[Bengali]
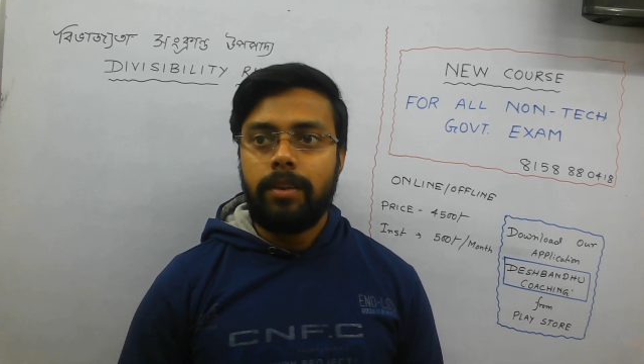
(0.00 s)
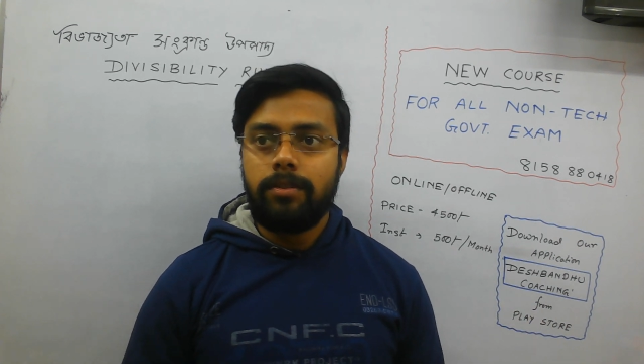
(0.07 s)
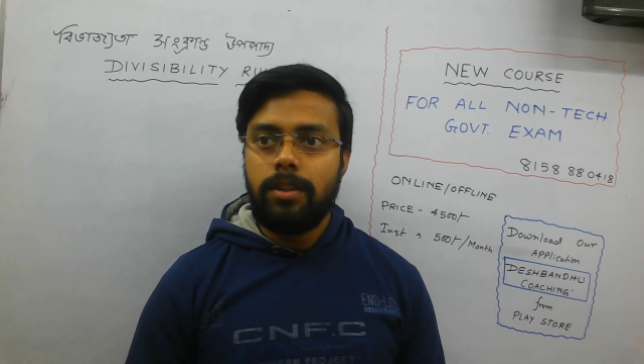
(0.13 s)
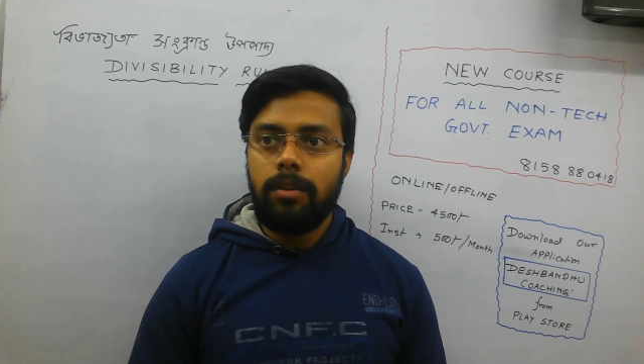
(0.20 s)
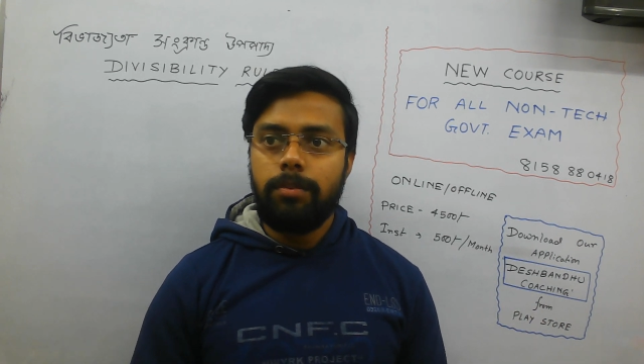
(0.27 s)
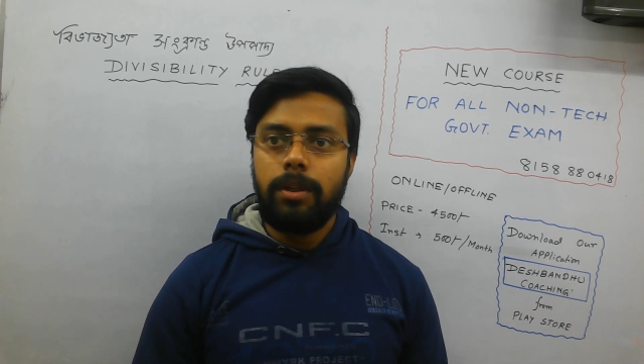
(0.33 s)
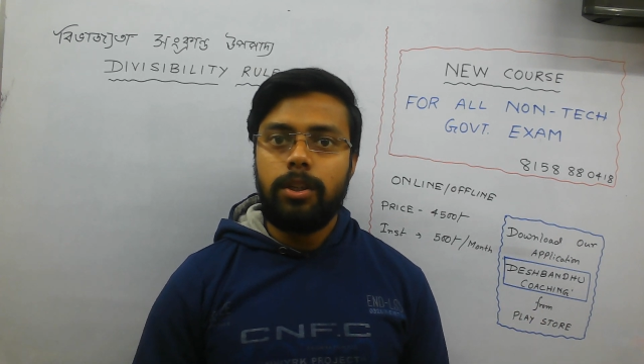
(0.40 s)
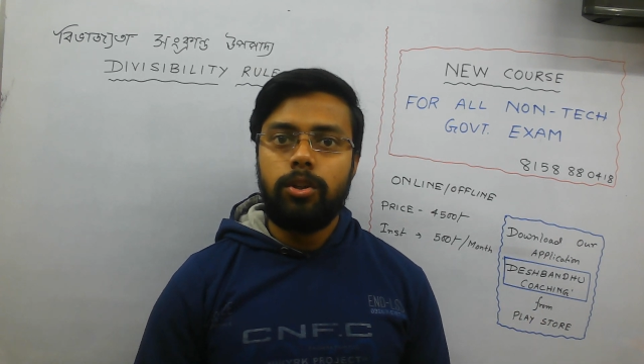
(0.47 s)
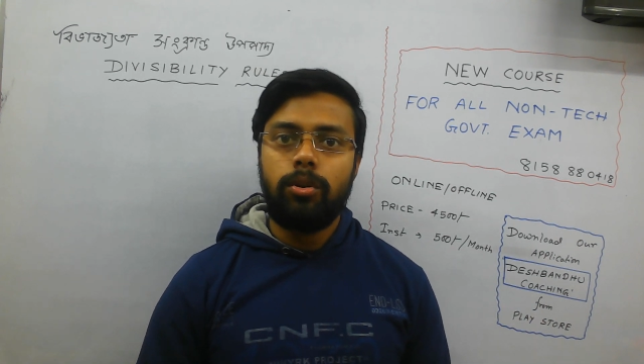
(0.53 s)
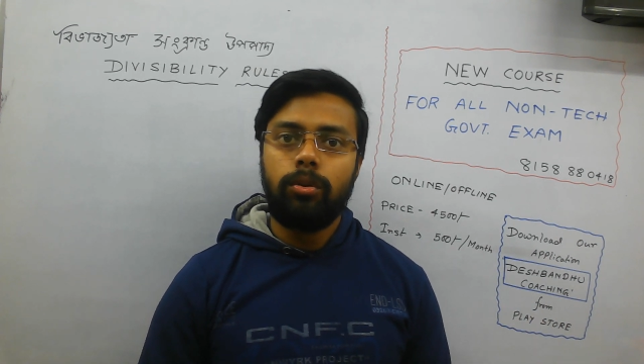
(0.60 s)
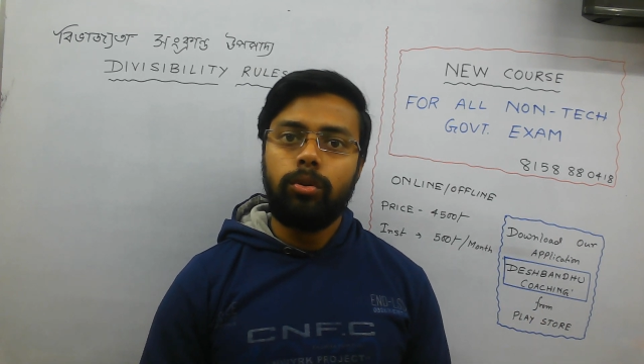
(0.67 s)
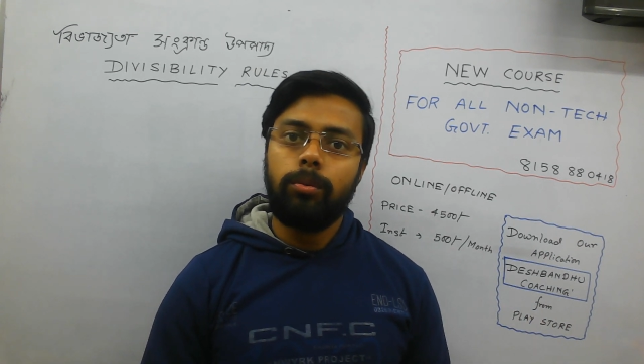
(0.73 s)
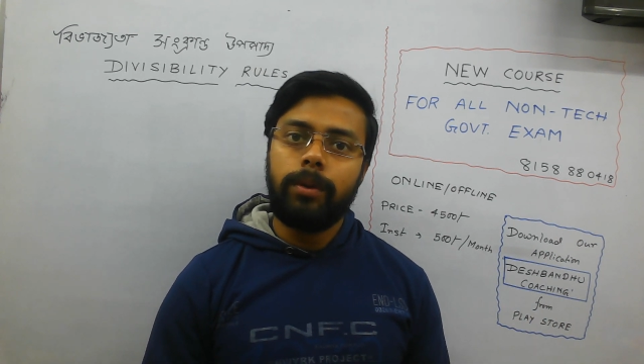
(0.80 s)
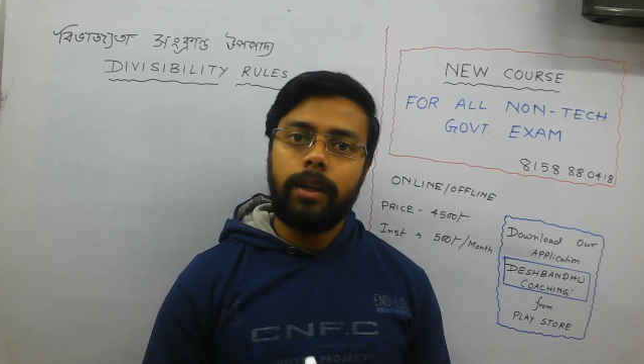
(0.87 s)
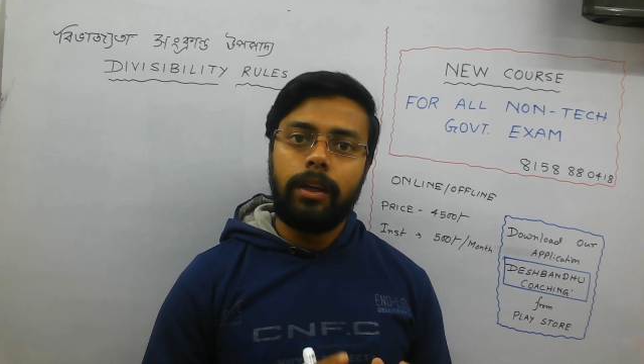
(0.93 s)
সেই ভিডিও
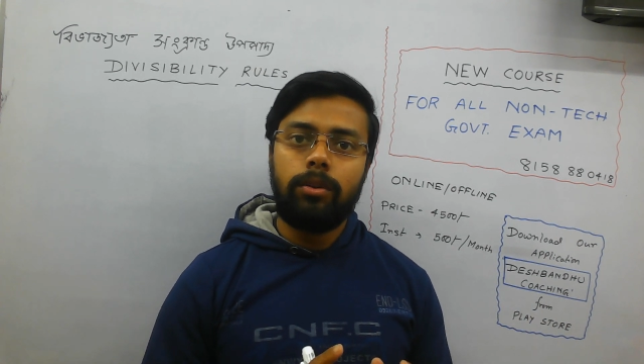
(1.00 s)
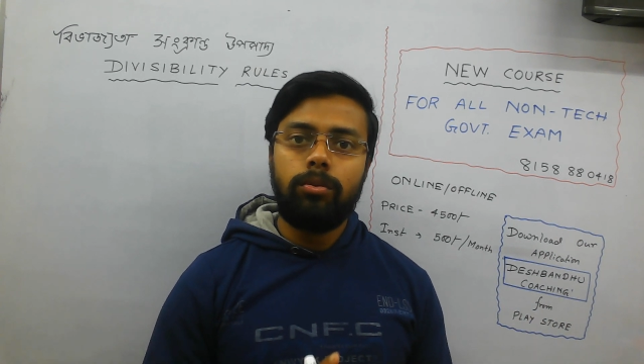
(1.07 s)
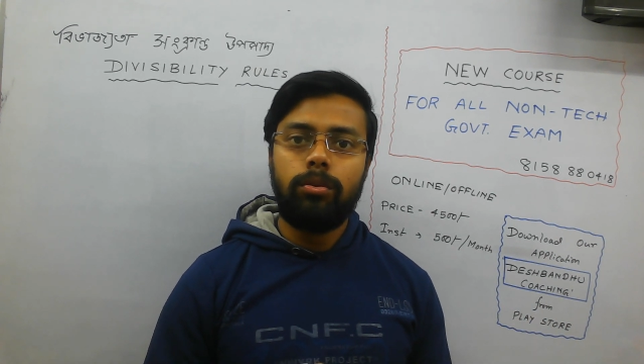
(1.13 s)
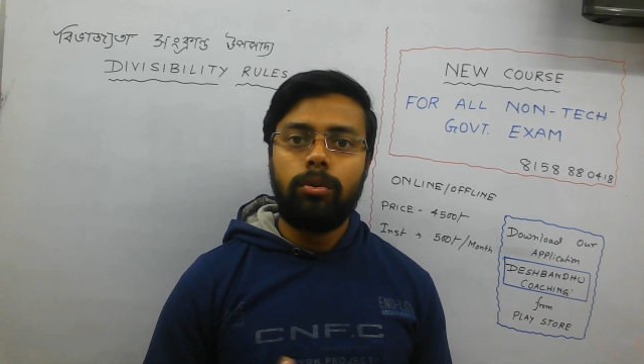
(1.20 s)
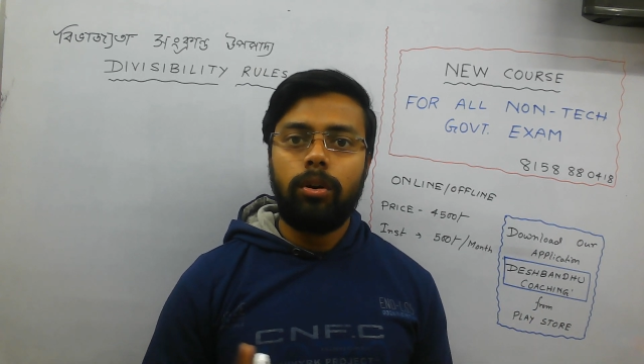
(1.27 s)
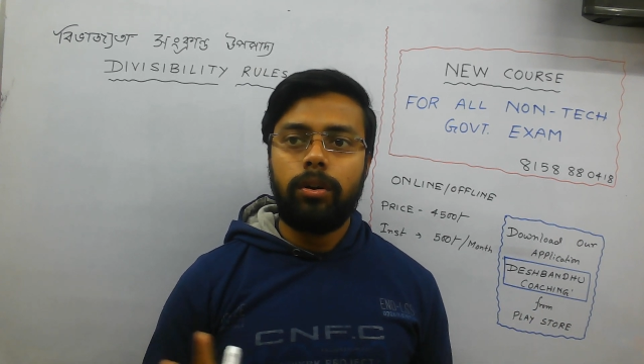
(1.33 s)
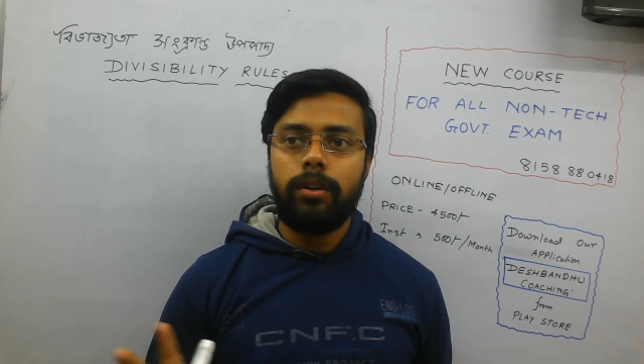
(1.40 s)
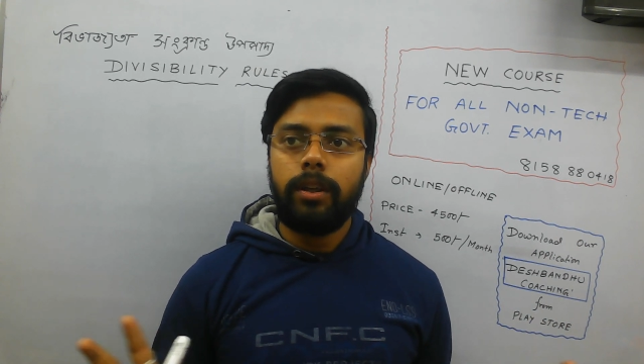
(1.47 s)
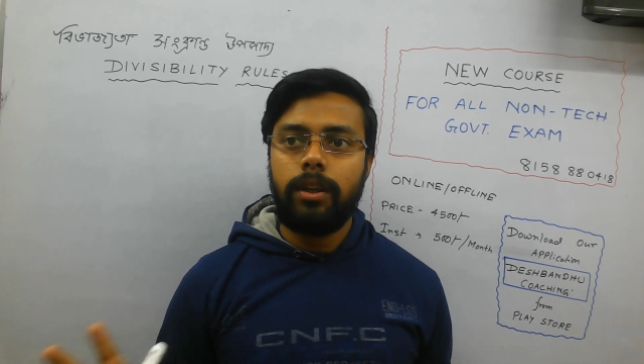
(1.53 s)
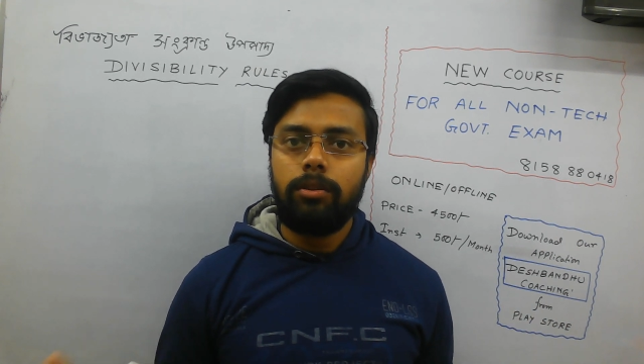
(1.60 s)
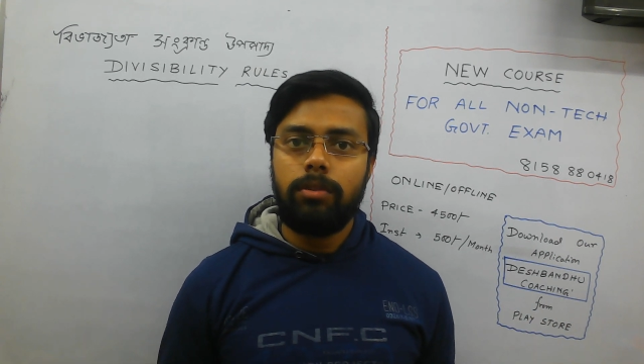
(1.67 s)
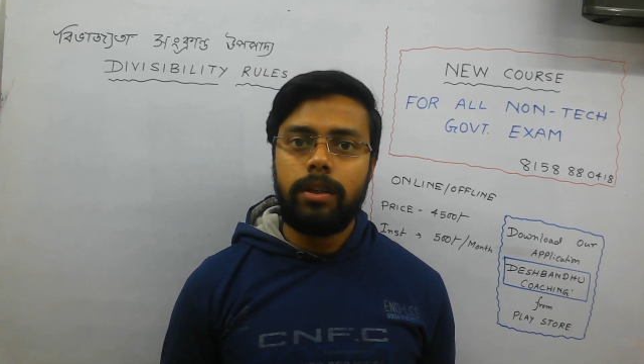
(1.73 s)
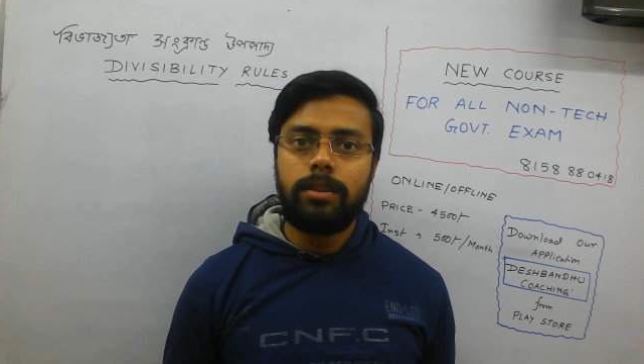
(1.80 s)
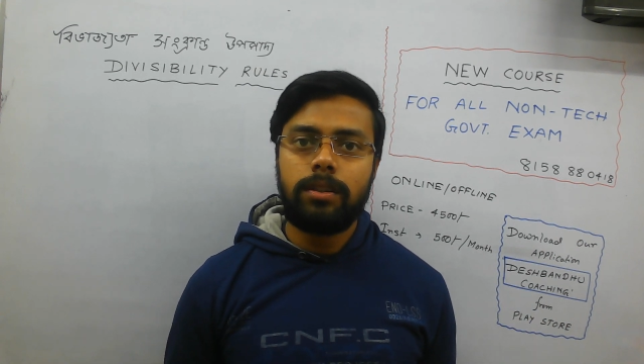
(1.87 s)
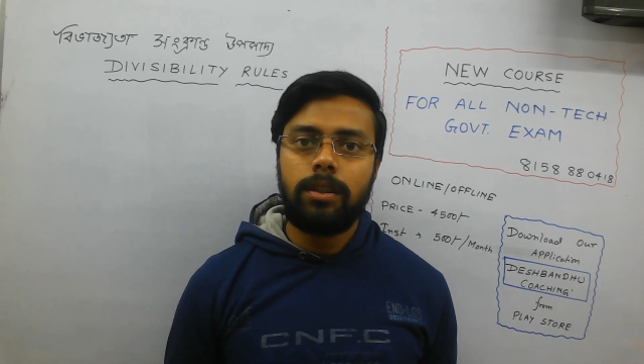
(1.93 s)
তোমরা কিন্তু
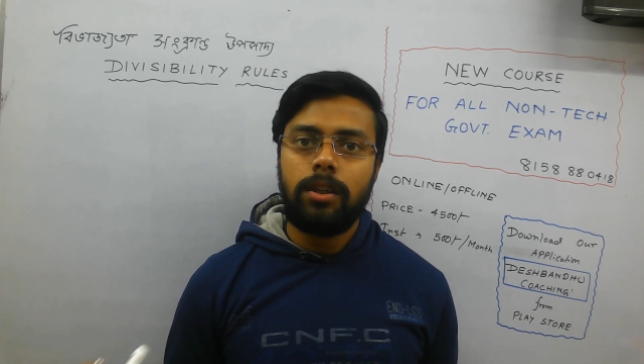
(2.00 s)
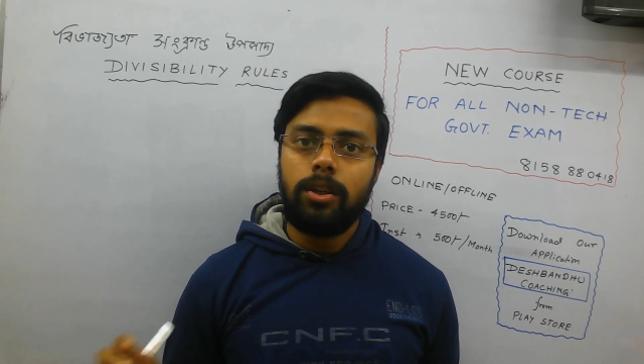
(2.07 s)
কন্টিনিউয়াস